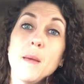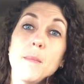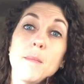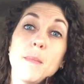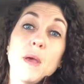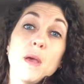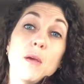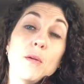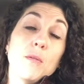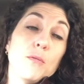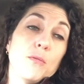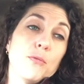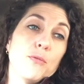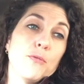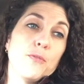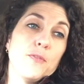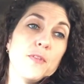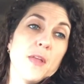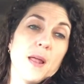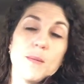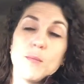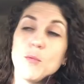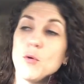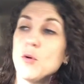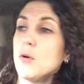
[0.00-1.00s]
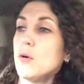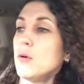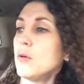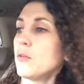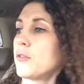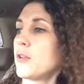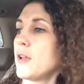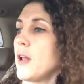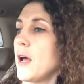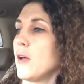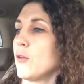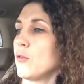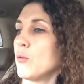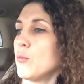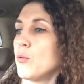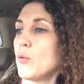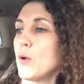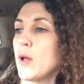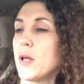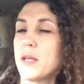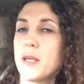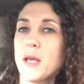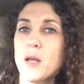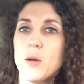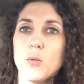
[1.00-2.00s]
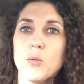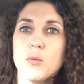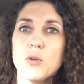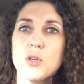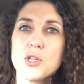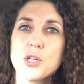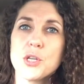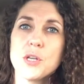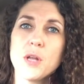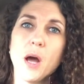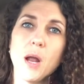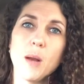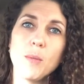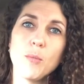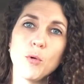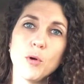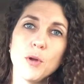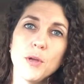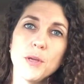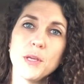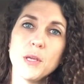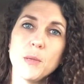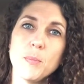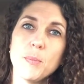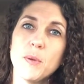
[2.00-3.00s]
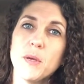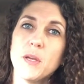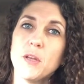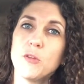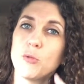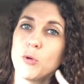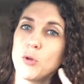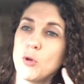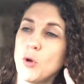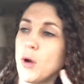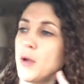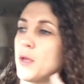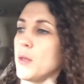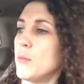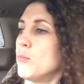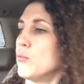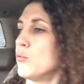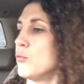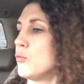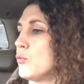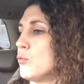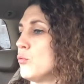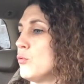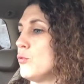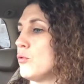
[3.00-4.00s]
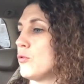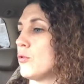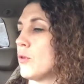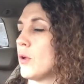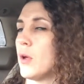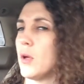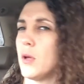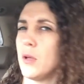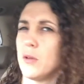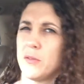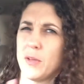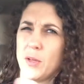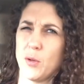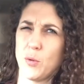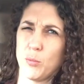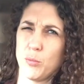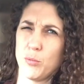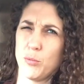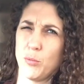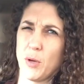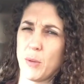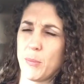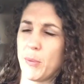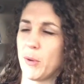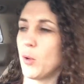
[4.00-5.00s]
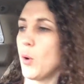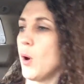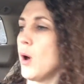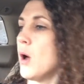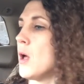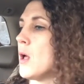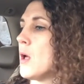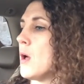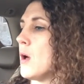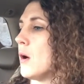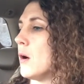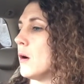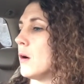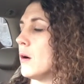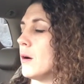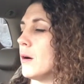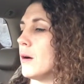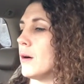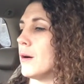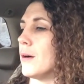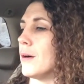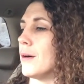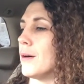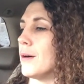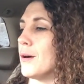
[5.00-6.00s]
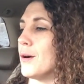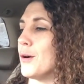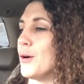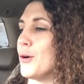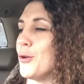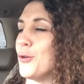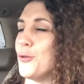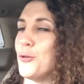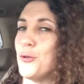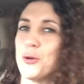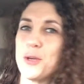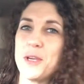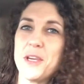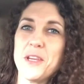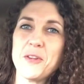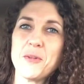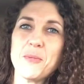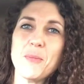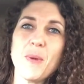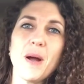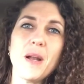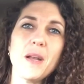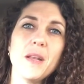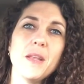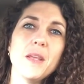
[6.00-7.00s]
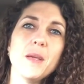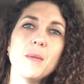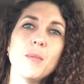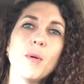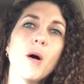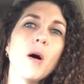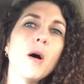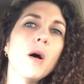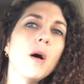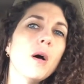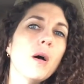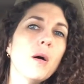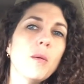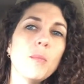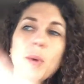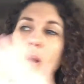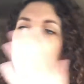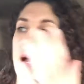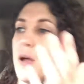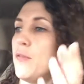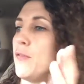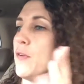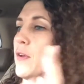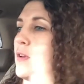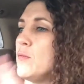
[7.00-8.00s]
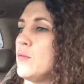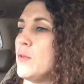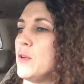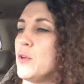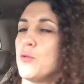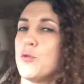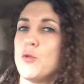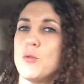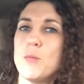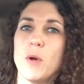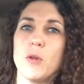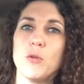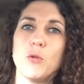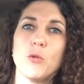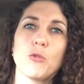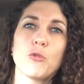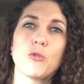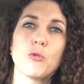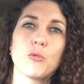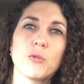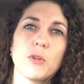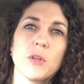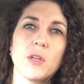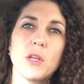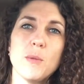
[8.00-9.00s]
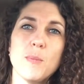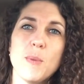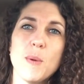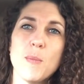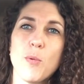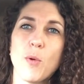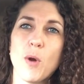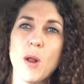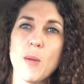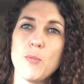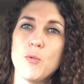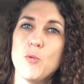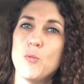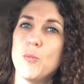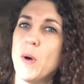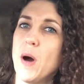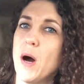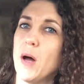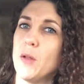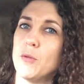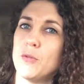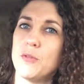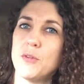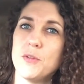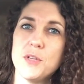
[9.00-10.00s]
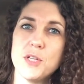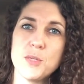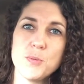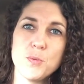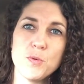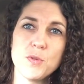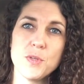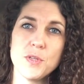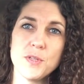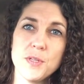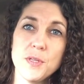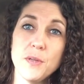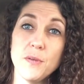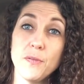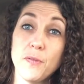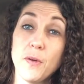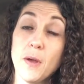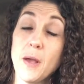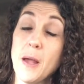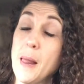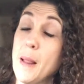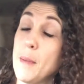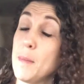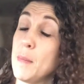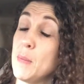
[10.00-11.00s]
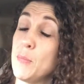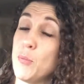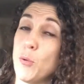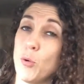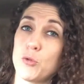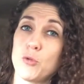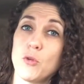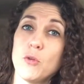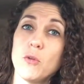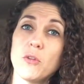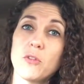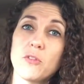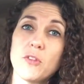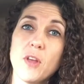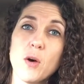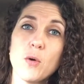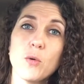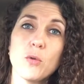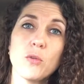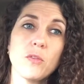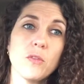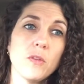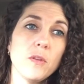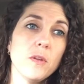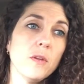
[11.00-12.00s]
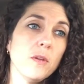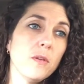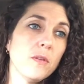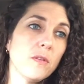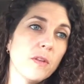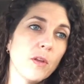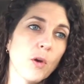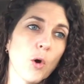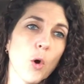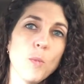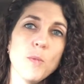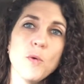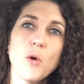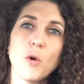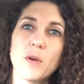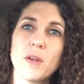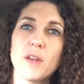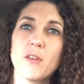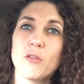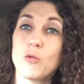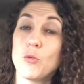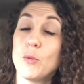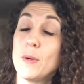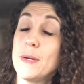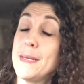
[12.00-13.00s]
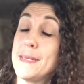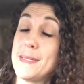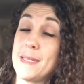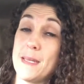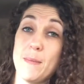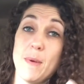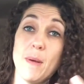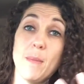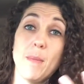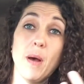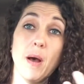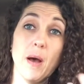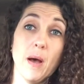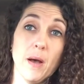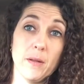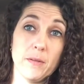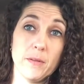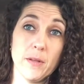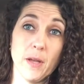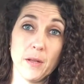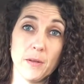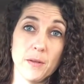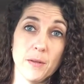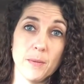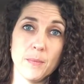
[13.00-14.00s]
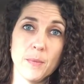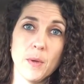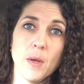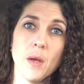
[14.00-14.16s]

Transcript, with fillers: Mais finalement, c'est la raison pour laquelle on est généralement équipé, soit d'oreillettes Bluetooth, ça non plus on n'a pas le droit, euh, de kit main libre. Bref, les véhicules maintenant sont équipés pour la plupart de ces dispositifs. Mais pourtant, ça aussi, c'est remis en question et c'est même interdit.